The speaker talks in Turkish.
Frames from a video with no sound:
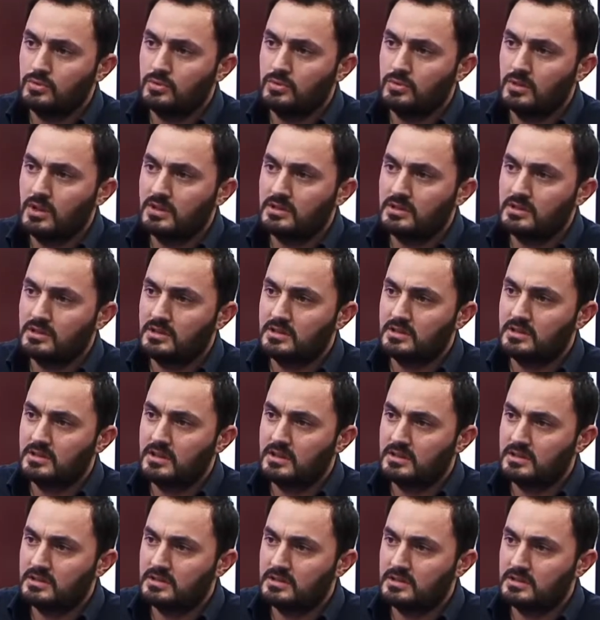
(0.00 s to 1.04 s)
e, anketler
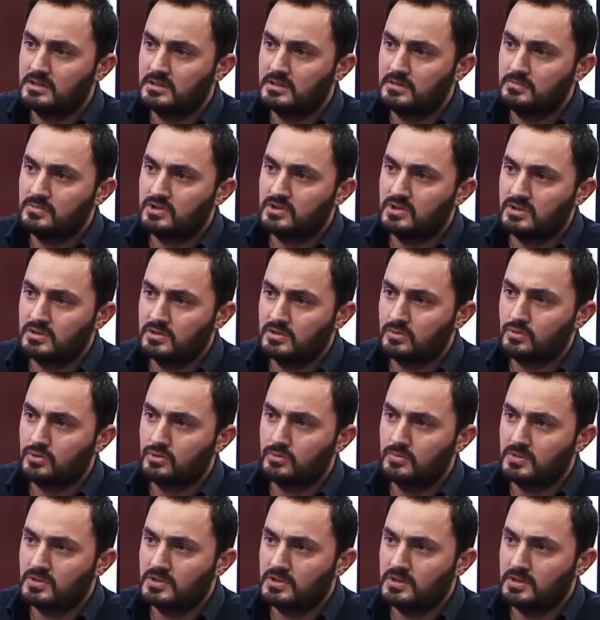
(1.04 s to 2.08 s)
de sanırım Çin
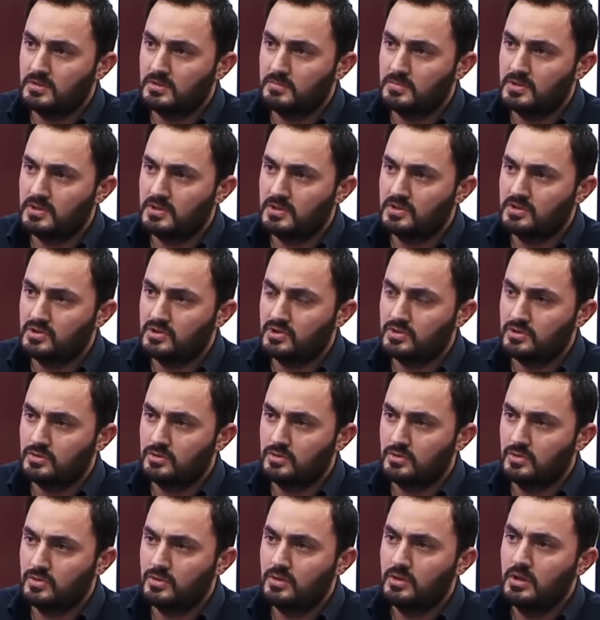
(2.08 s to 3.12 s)
hükümetiyle
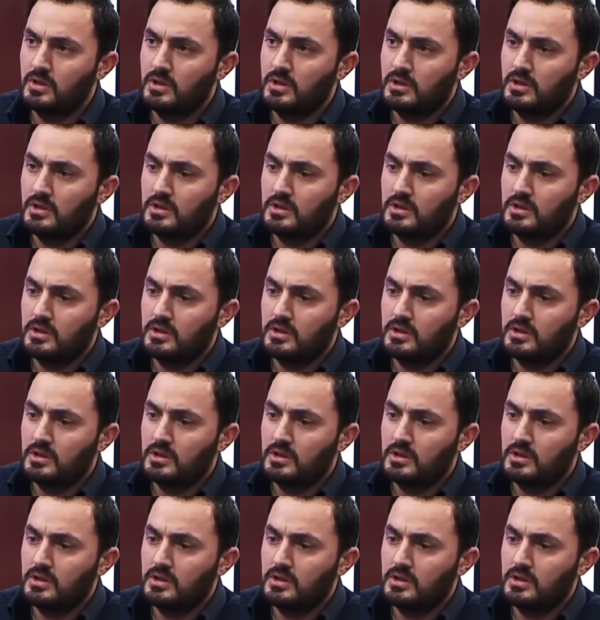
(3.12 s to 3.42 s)
paylaşılıyor. Evet.